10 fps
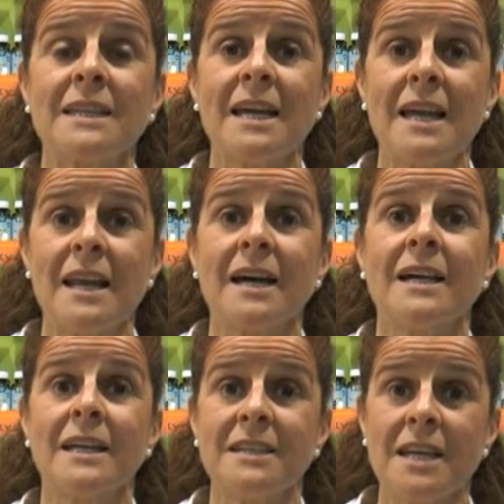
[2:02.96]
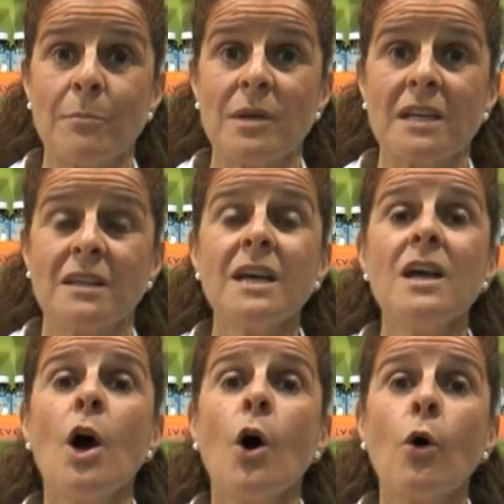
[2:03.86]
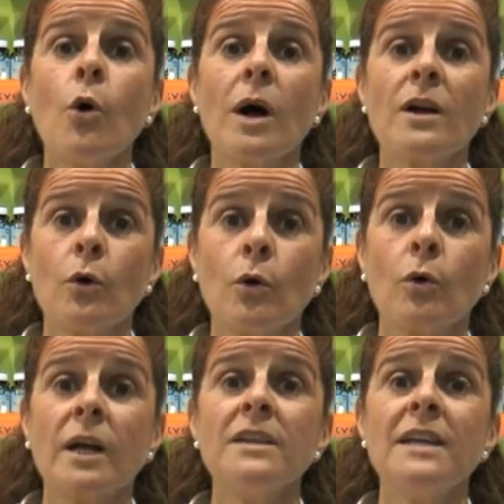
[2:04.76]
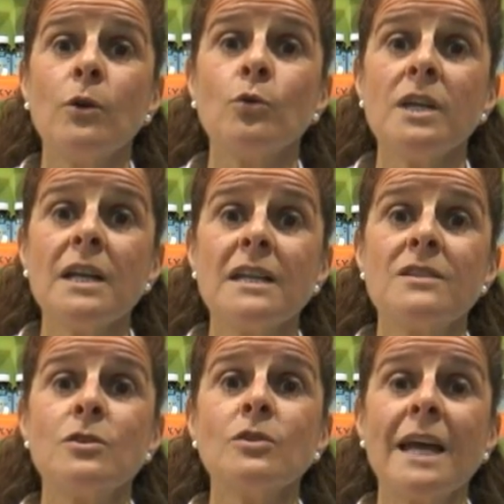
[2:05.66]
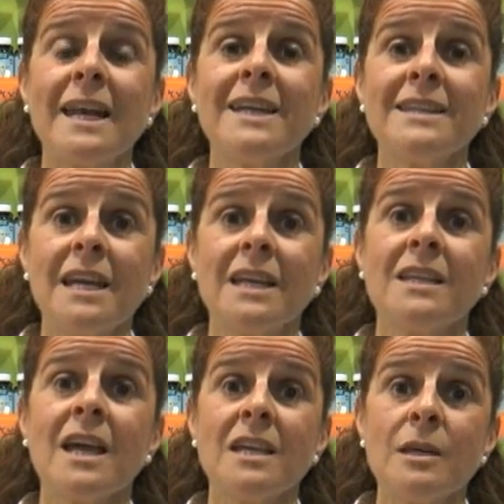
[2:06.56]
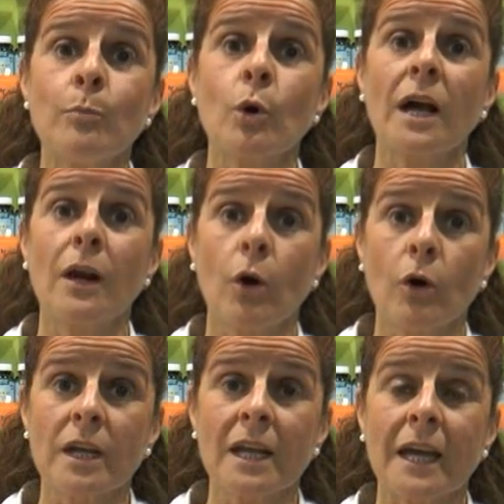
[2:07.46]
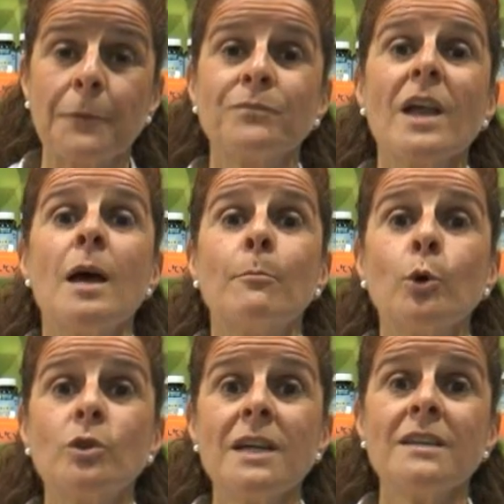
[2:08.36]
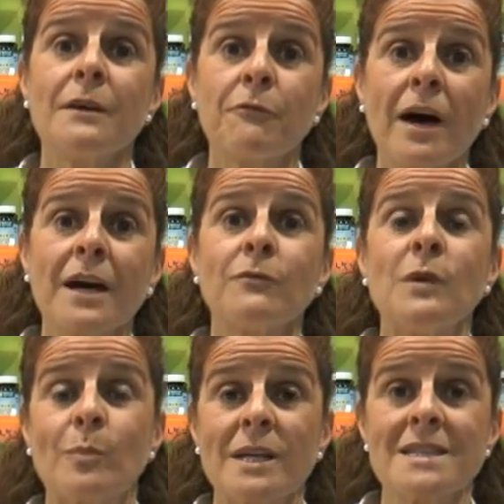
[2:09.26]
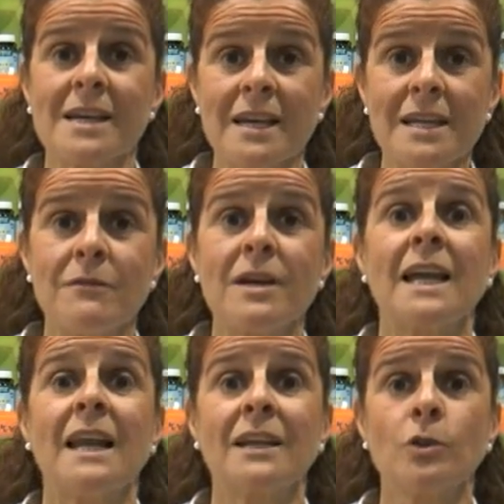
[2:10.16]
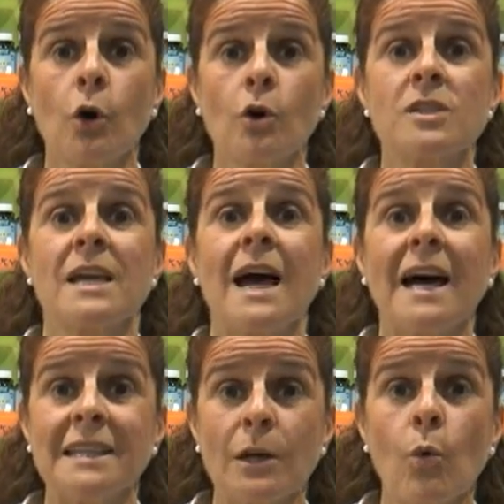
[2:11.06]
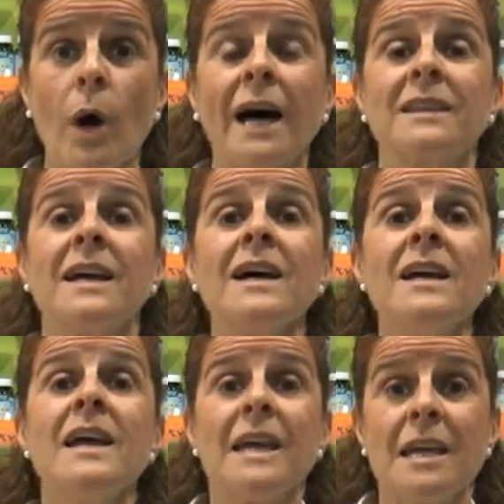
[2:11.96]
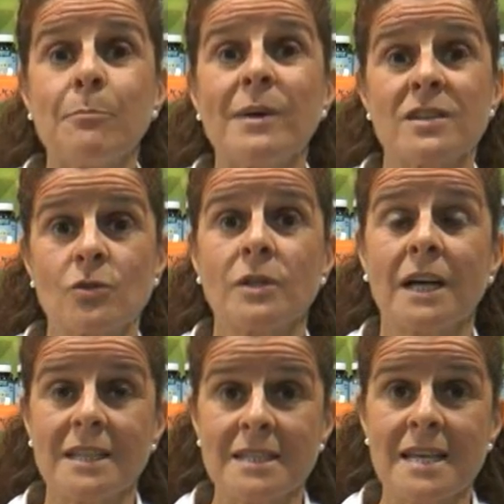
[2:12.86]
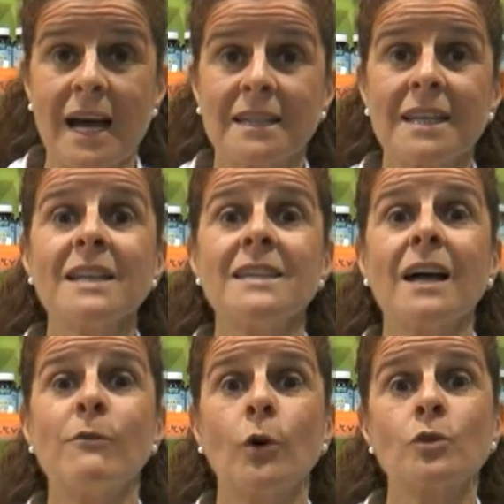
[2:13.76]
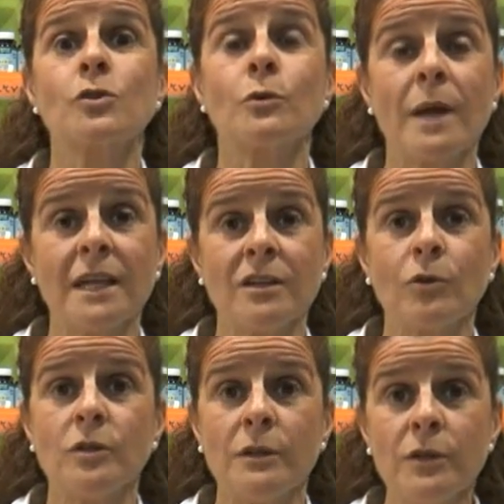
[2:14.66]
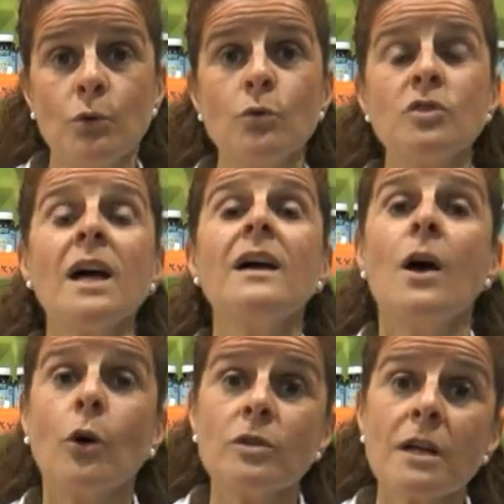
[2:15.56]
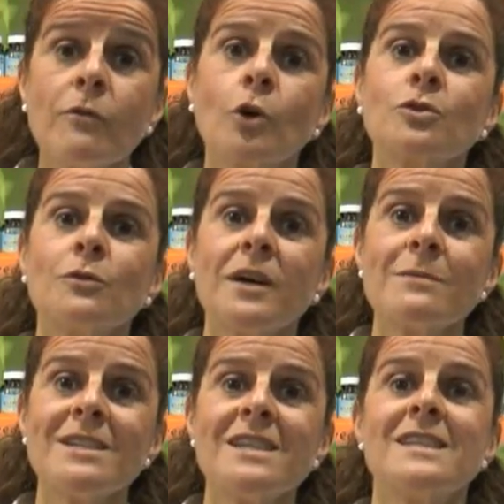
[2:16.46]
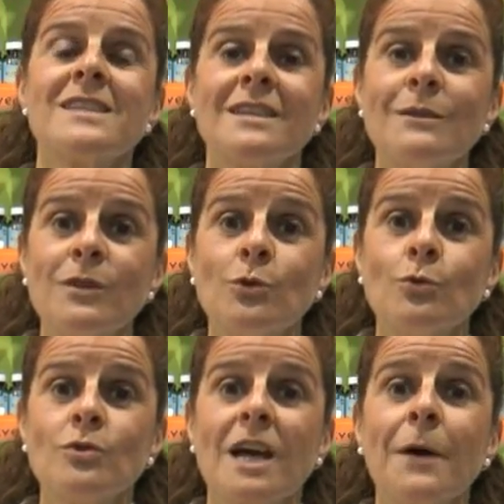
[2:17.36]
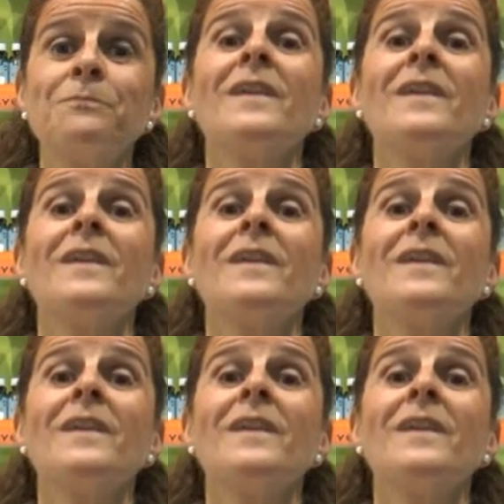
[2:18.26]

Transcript: del eh, diabete o ancora nell'utilizzo nelle diete ipocaloriche. Potete farvi prescrivere la dose adeguata e personalizzata dal vostro medico di fiducia o dal vostro farmacista di fiducia.